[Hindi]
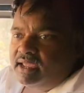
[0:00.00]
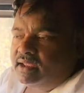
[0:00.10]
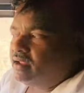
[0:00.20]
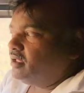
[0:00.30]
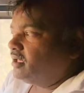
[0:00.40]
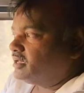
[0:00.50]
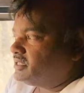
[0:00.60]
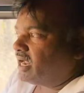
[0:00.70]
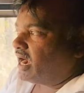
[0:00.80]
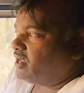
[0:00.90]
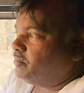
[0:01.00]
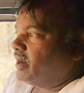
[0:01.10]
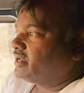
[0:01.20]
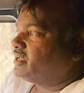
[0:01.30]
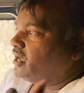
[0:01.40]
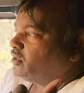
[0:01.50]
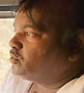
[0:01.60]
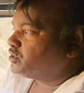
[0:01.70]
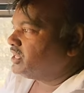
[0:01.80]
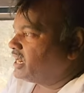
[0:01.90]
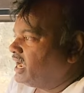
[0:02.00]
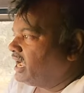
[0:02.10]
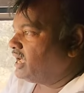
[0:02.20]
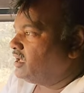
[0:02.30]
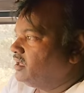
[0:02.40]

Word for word: हैं किसी गाड़ी में बैठ के जाओ दूसरी जगह